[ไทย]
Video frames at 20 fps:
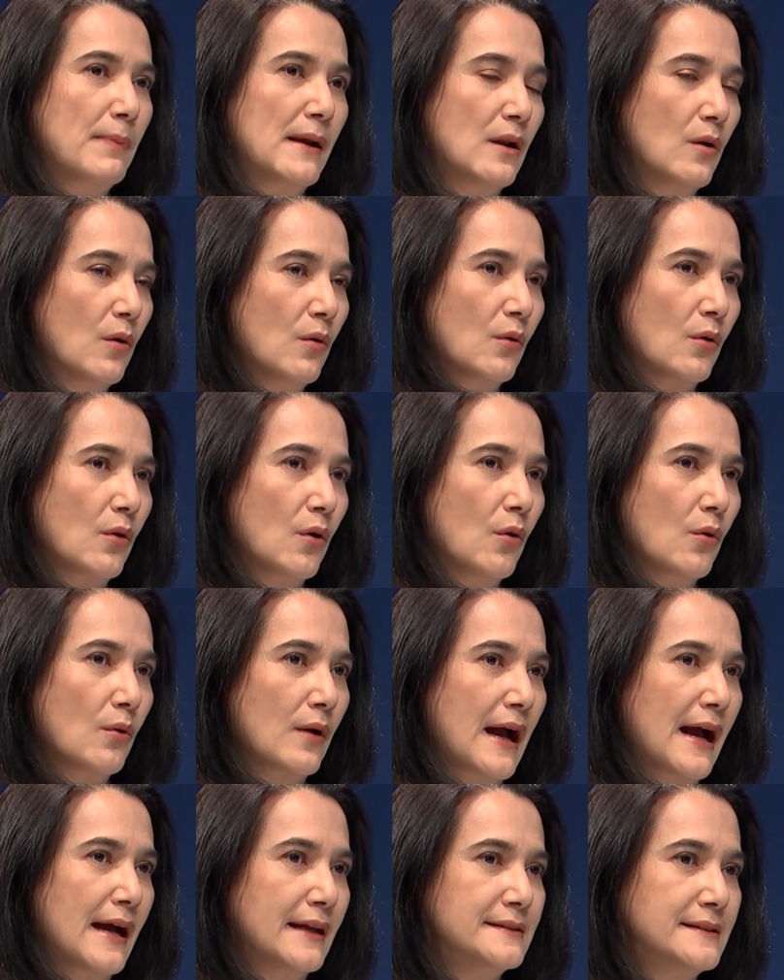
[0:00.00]
ไปลงโครง
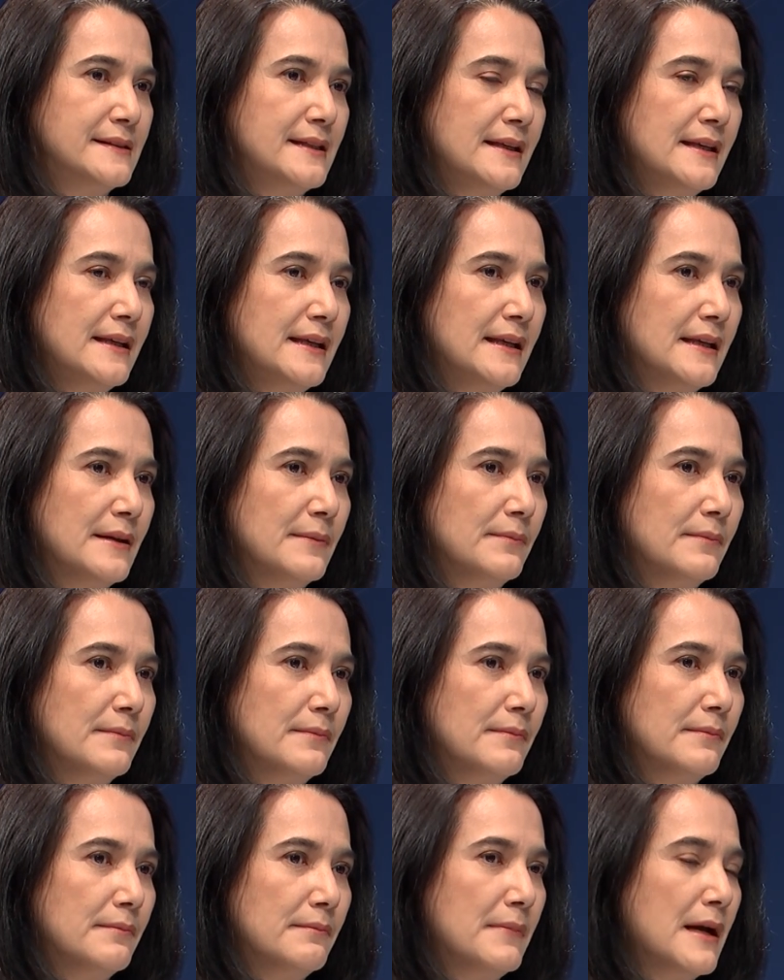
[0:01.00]
การที่
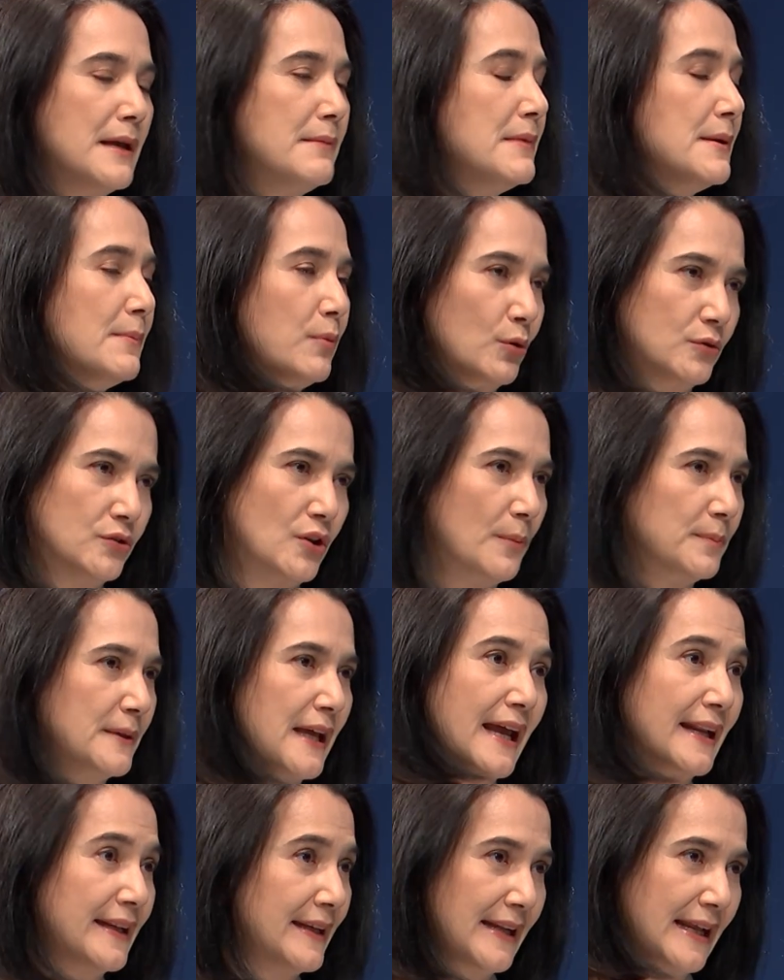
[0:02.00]
ไม่มีผลตอบแท
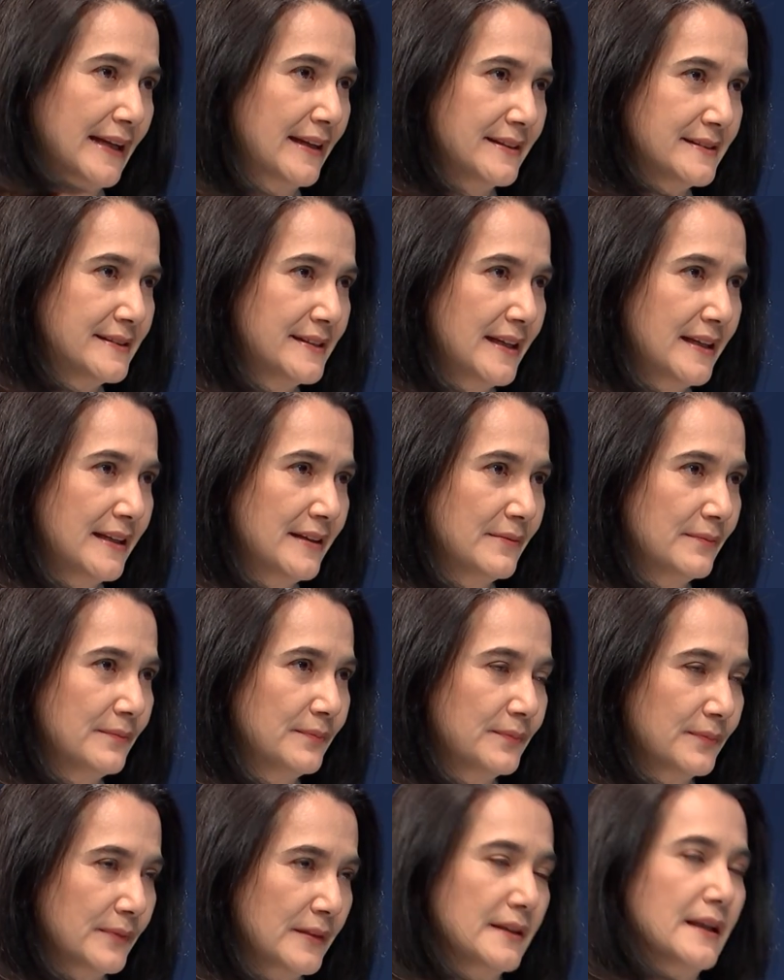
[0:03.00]
นใดๆทั้งสิ้น
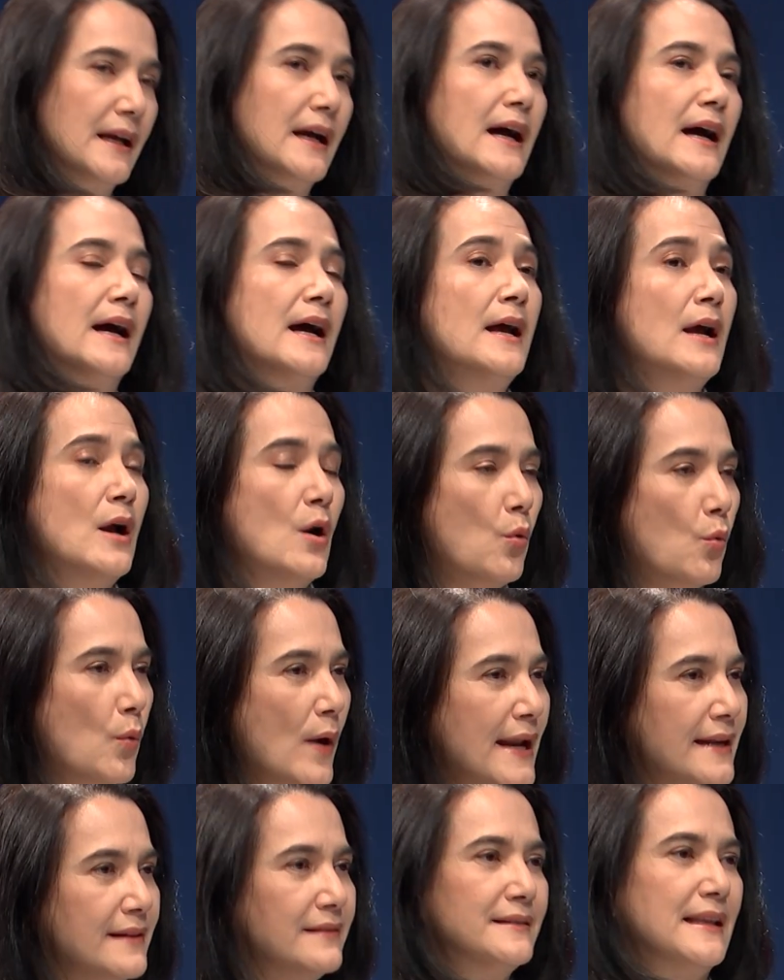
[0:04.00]
นะคะ
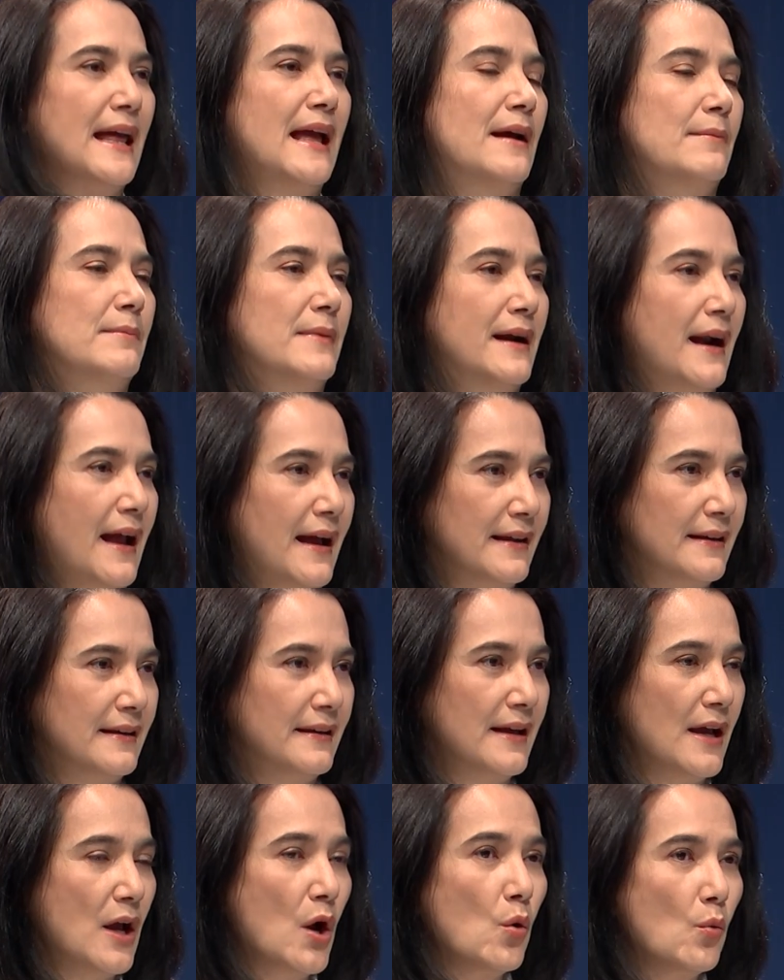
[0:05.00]
เว้นแต่เมื่อไหร่
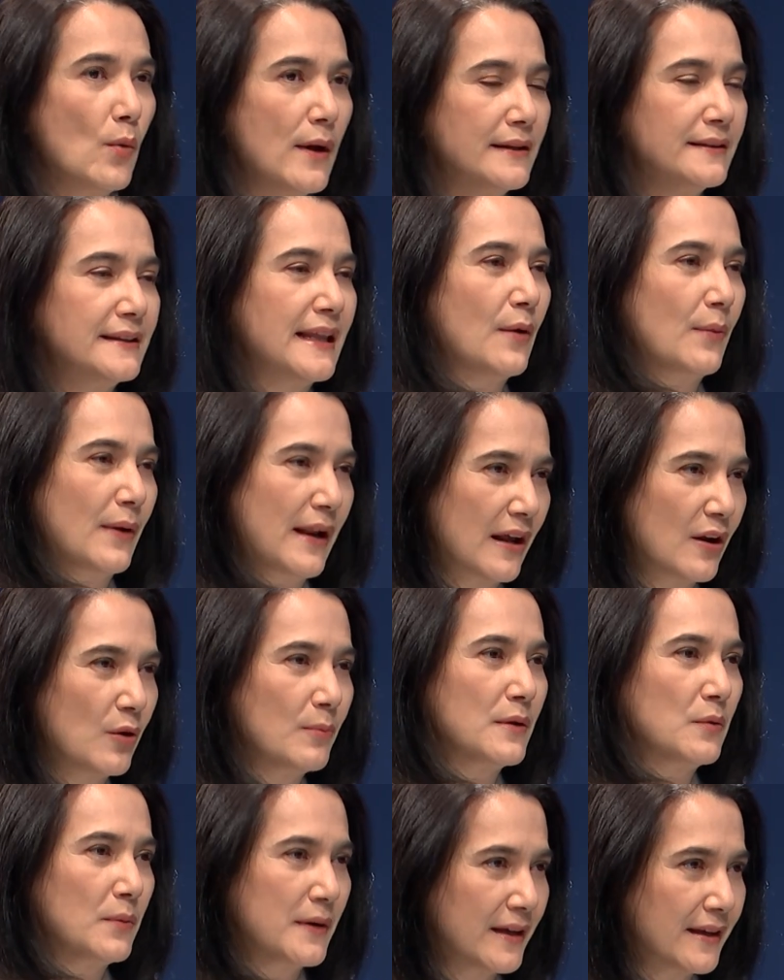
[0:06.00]
เว้นแต่เวลาเรา
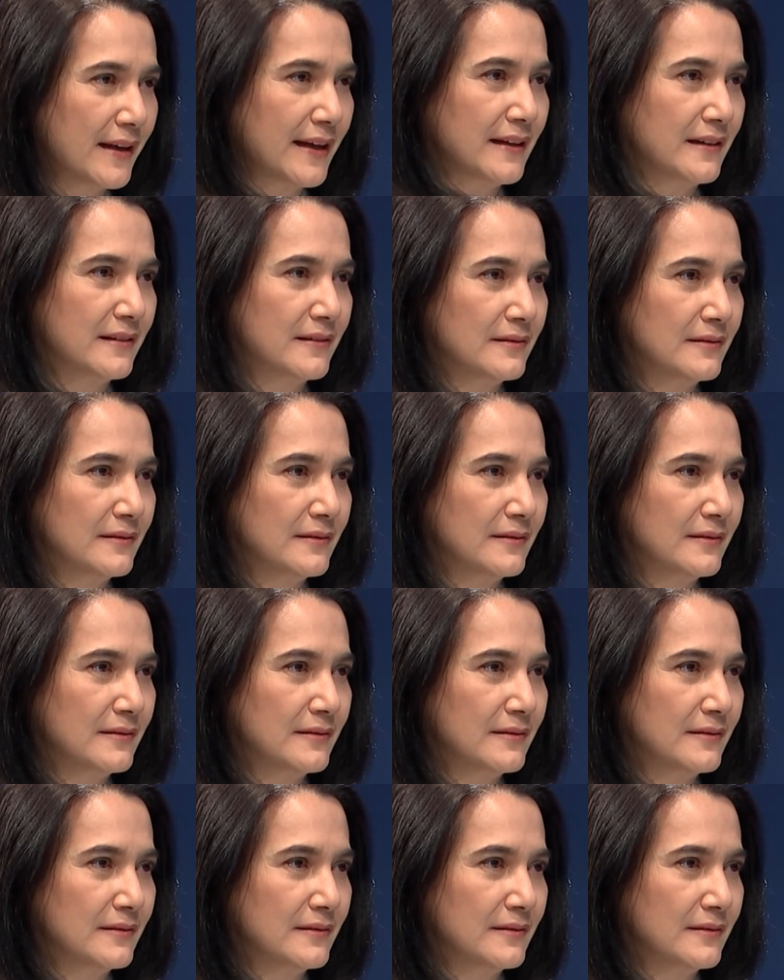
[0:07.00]
มีวิกฤต